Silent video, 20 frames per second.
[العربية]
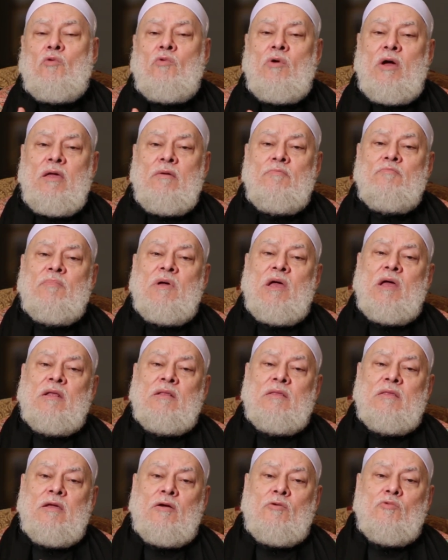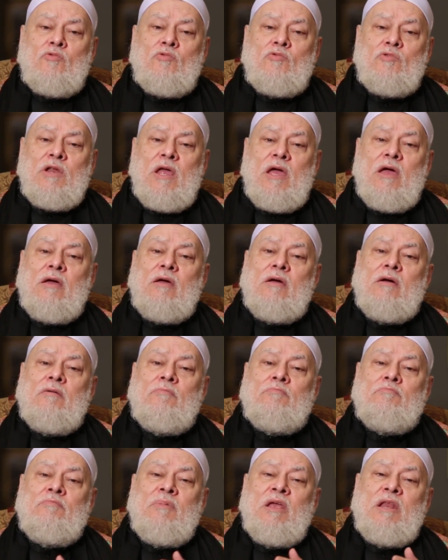وإما أن تكون
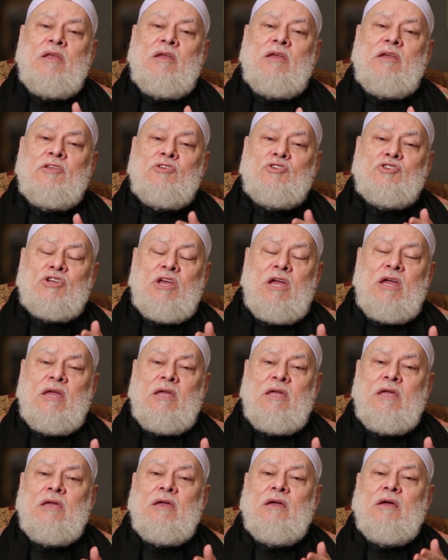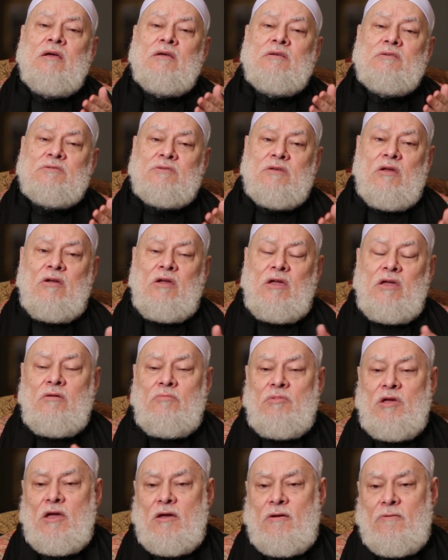من إنشاء
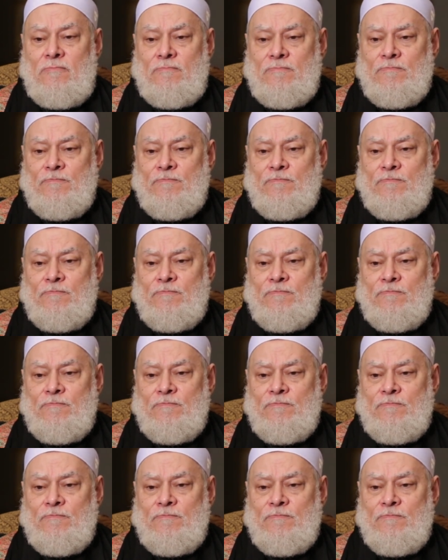صاحبها